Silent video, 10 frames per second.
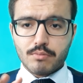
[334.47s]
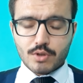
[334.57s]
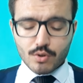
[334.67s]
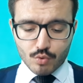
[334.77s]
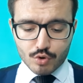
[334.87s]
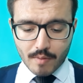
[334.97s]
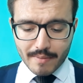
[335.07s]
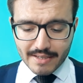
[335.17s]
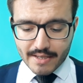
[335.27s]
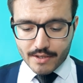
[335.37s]
Bunları
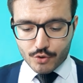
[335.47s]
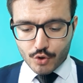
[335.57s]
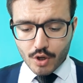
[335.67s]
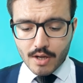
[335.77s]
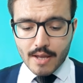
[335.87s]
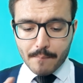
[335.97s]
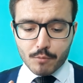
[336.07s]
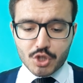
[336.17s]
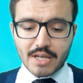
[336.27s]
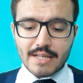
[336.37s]
unutmamak gerekiyor
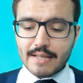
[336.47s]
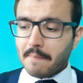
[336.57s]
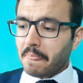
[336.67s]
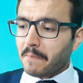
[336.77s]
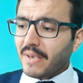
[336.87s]
bu şekilde.